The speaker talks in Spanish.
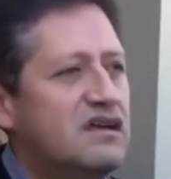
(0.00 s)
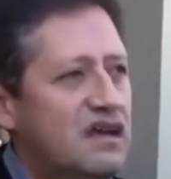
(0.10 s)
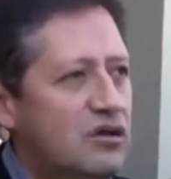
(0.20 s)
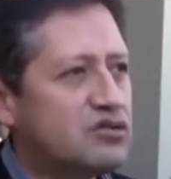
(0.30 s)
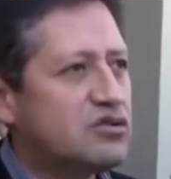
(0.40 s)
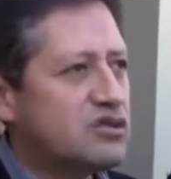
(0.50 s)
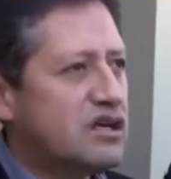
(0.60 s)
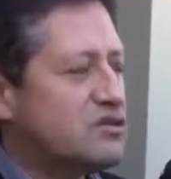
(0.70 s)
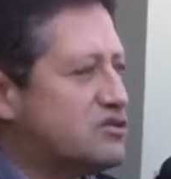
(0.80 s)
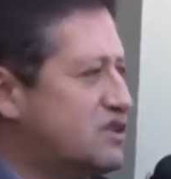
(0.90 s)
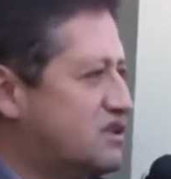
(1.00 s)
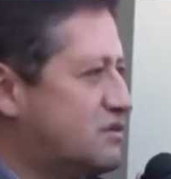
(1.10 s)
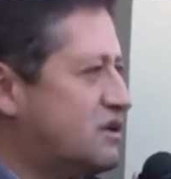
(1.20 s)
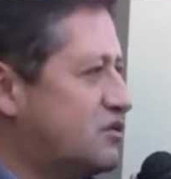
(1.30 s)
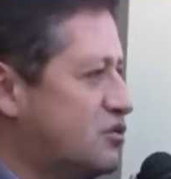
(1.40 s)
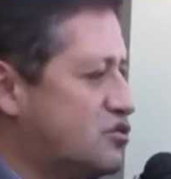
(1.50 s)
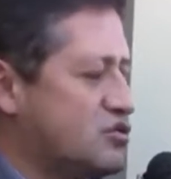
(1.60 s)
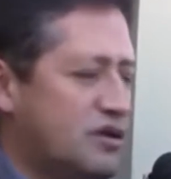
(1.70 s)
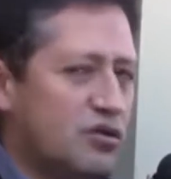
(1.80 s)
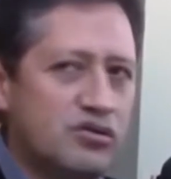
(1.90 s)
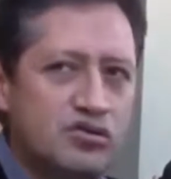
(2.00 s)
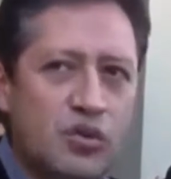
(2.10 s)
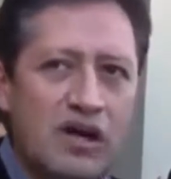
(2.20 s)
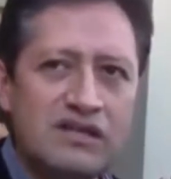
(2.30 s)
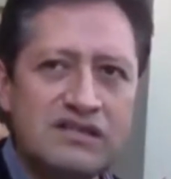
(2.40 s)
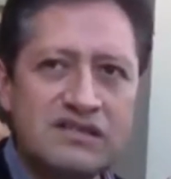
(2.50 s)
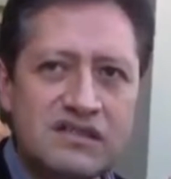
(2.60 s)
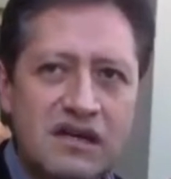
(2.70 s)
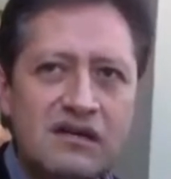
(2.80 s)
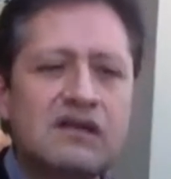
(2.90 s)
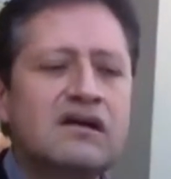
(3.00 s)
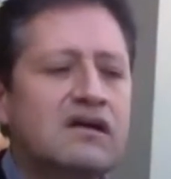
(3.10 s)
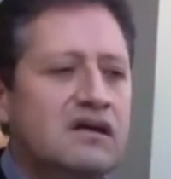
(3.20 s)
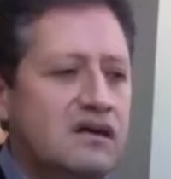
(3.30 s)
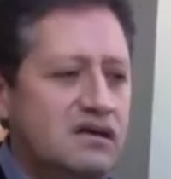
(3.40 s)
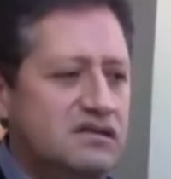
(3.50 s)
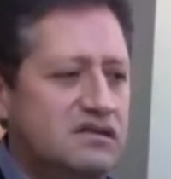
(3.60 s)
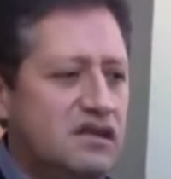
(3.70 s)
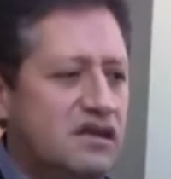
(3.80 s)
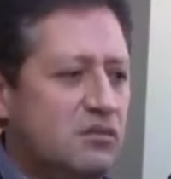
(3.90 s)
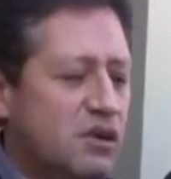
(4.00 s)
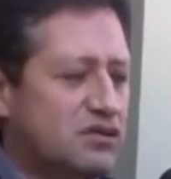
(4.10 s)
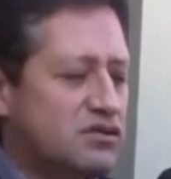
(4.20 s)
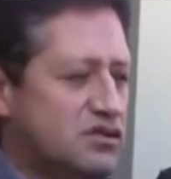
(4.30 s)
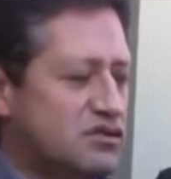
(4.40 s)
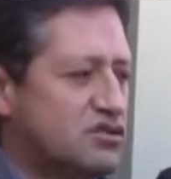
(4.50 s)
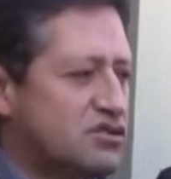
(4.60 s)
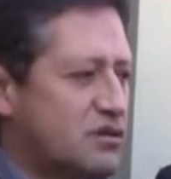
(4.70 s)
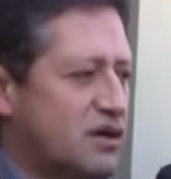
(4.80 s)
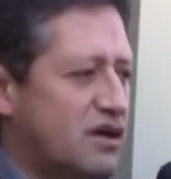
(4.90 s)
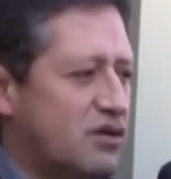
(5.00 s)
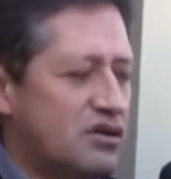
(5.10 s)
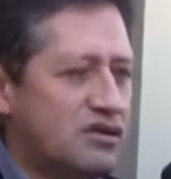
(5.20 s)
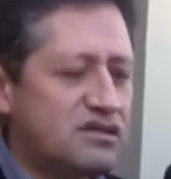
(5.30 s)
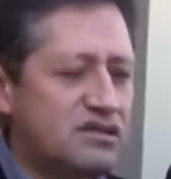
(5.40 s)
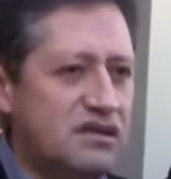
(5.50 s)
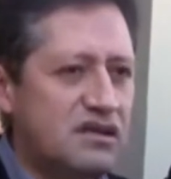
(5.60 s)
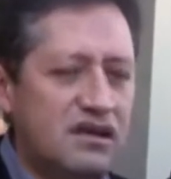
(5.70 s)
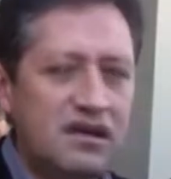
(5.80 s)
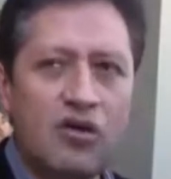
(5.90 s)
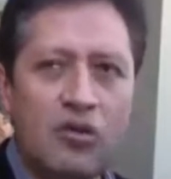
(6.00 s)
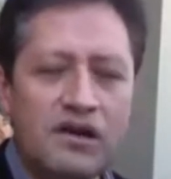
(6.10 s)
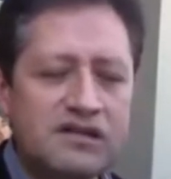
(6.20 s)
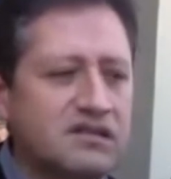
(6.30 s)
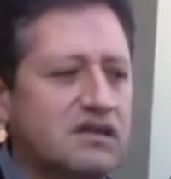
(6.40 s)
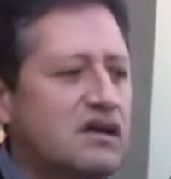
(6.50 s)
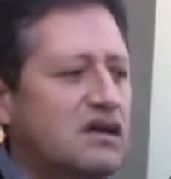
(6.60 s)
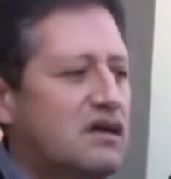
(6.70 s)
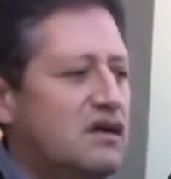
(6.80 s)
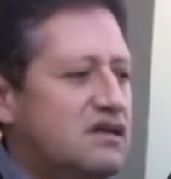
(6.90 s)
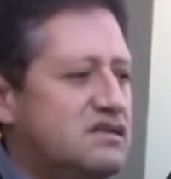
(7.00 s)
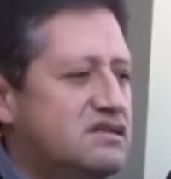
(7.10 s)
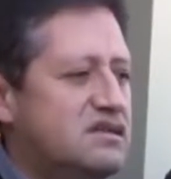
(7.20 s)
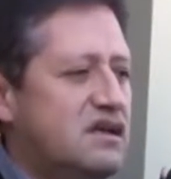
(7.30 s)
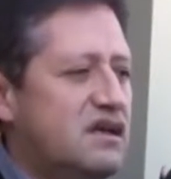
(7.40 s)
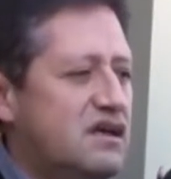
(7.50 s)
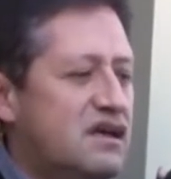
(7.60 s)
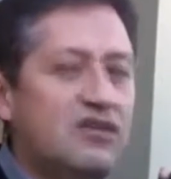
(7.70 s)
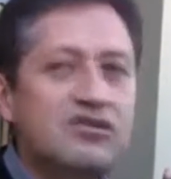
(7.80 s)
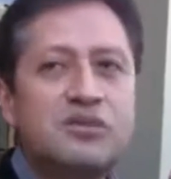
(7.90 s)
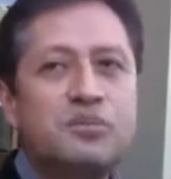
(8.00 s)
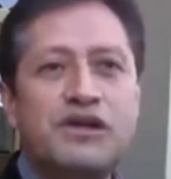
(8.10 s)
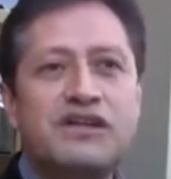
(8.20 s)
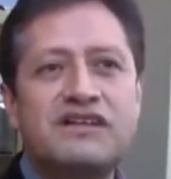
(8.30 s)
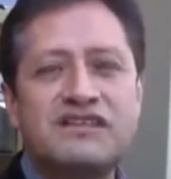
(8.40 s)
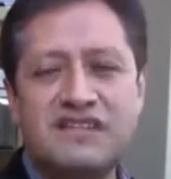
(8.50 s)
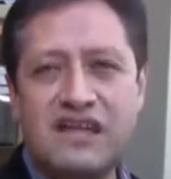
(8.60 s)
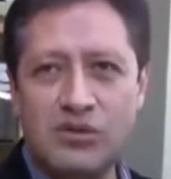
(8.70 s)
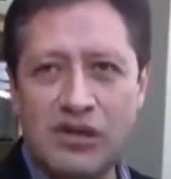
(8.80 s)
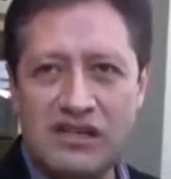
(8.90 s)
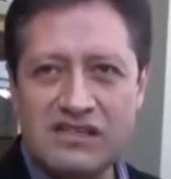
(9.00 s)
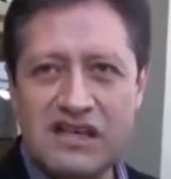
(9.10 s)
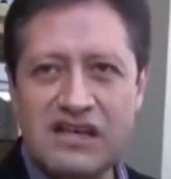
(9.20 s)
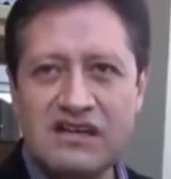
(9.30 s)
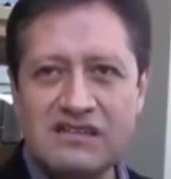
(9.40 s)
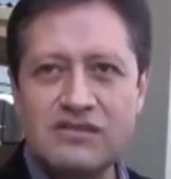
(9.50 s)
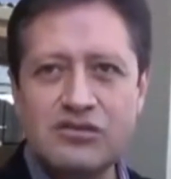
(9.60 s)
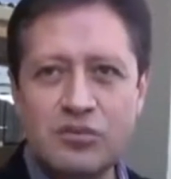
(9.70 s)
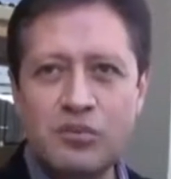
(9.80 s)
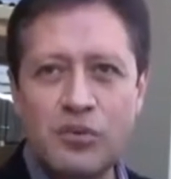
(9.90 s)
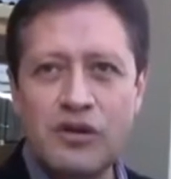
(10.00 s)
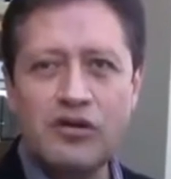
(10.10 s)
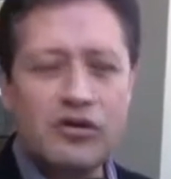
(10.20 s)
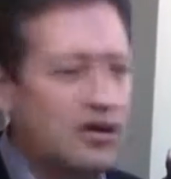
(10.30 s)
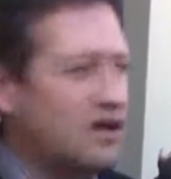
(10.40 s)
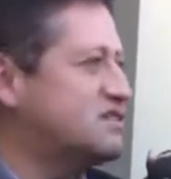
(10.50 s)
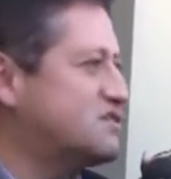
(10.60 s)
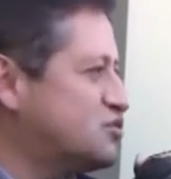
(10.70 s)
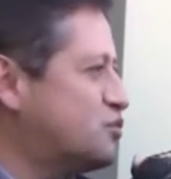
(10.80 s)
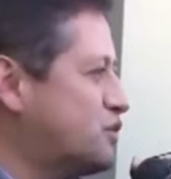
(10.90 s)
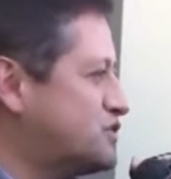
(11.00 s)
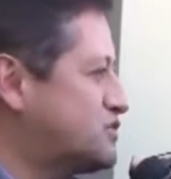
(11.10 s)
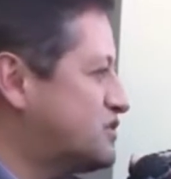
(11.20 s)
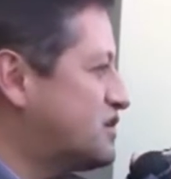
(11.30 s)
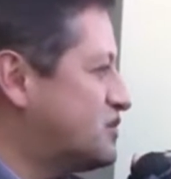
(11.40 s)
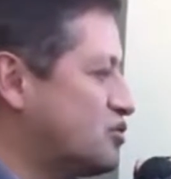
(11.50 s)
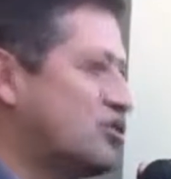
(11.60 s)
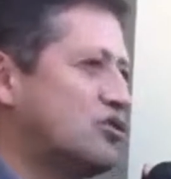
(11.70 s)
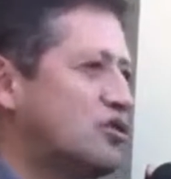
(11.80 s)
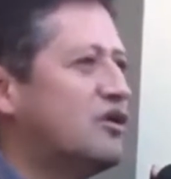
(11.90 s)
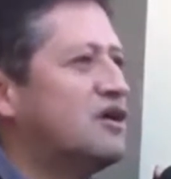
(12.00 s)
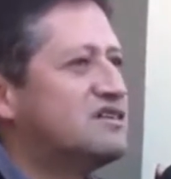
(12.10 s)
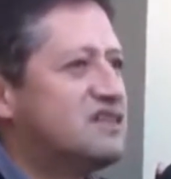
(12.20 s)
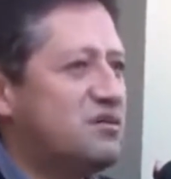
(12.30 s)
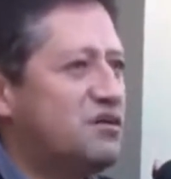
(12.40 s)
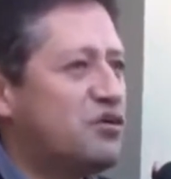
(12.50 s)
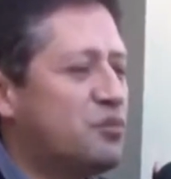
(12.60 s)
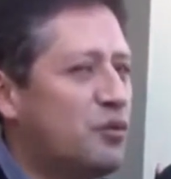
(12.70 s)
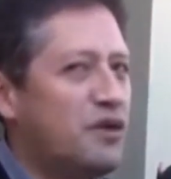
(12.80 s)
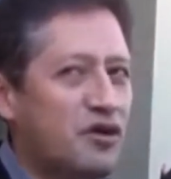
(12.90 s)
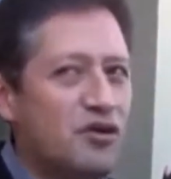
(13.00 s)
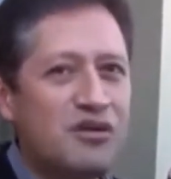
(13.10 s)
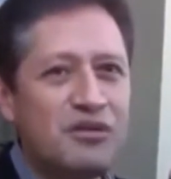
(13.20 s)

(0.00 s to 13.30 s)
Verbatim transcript: y a los contratos 728 bajo los cuales están este, inmersos estos trabajadores eh, en obras, este, ya no se pueden desnaturalizar en el sector público en este supuesto de que todo servidor público